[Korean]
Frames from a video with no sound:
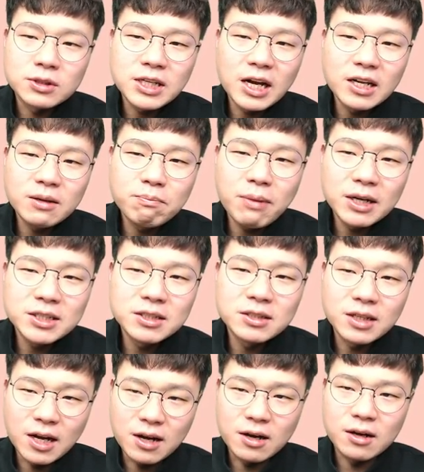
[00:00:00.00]
살이
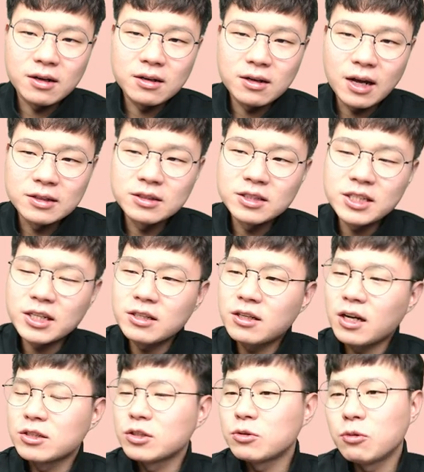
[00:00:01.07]
빠진다 라는 책을
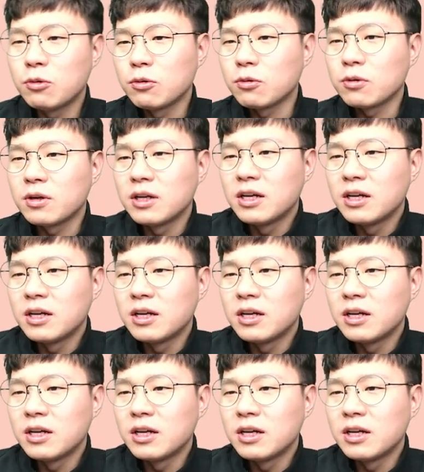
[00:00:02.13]
가지고